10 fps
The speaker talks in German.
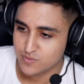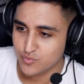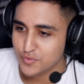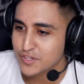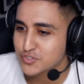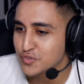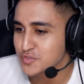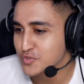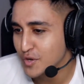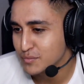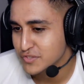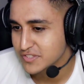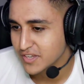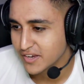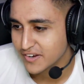Wunderschönes Tor, muss ich
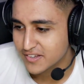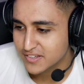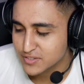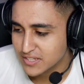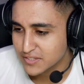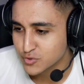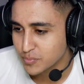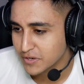sagen. Ne? Das also hat er super